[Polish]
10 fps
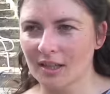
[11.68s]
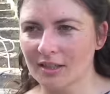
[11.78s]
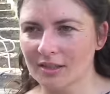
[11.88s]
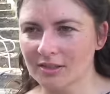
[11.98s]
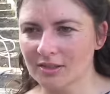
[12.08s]

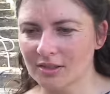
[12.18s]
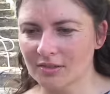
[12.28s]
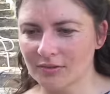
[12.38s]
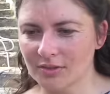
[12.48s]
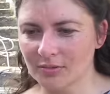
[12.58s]
E, gdzieś
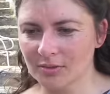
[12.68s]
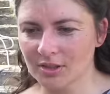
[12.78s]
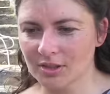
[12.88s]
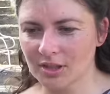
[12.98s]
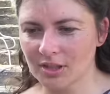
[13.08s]
w
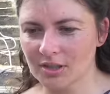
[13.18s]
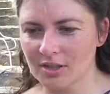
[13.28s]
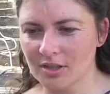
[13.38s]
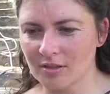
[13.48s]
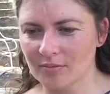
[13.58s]

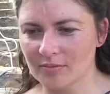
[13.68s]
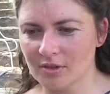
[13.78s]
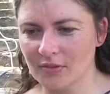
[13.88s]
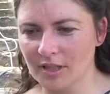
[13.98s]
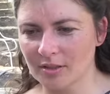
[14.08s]
2004
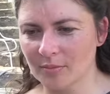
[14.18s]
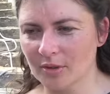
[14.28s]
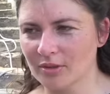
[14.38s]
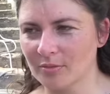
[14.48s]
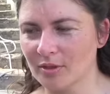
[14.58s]
2005
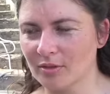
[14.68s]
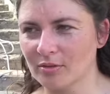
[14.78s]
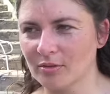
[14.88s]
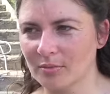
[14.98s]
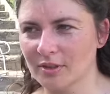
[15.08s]
roku mhm.
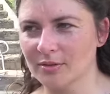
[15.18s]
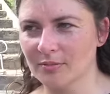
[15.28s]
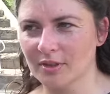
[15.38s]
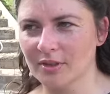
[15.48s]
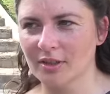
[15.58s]

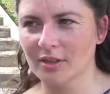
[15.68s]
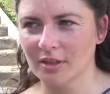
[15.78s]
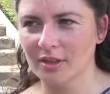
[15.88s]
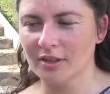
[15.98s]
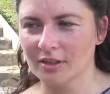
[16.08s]
mieliśmy
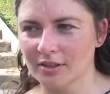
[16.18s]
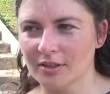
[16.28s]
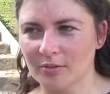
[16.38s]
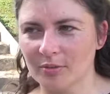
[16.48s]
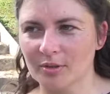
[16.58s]
mhm.
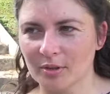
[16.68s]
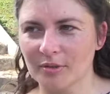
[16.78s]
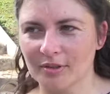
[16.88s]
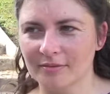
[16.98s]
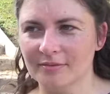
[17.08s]
dom w Lutonie.